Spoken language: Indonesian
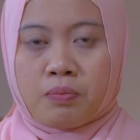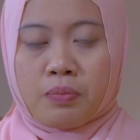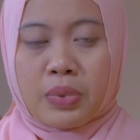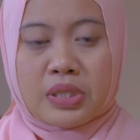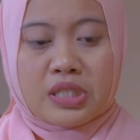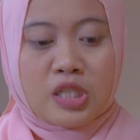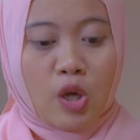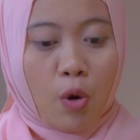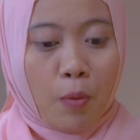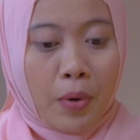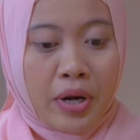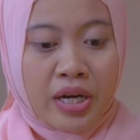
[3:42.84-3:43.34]
pas
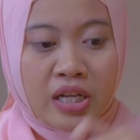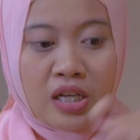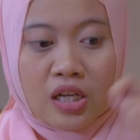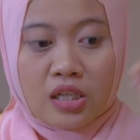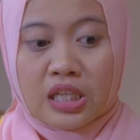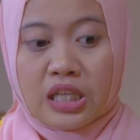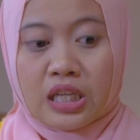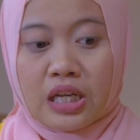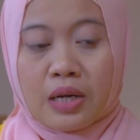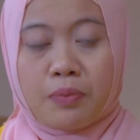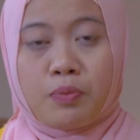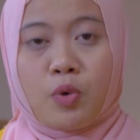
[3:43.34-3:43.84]
jawabannya
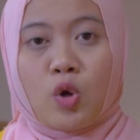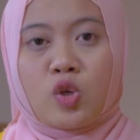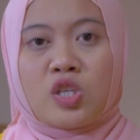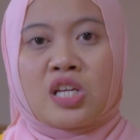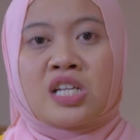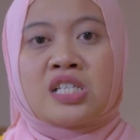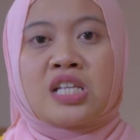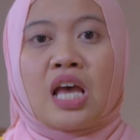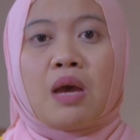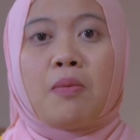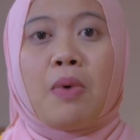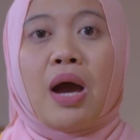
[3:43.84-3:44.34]
kekirim
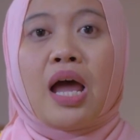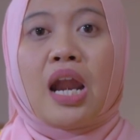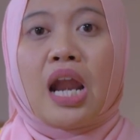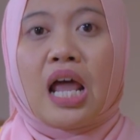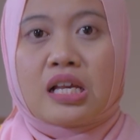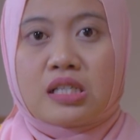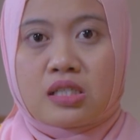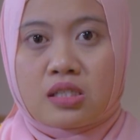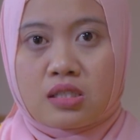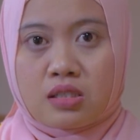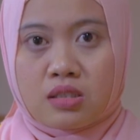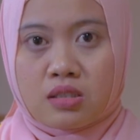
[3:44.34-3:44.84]
dosen saya
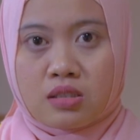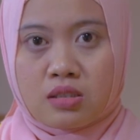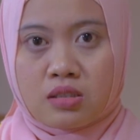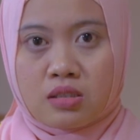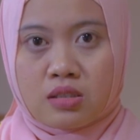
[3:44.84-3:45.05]
balas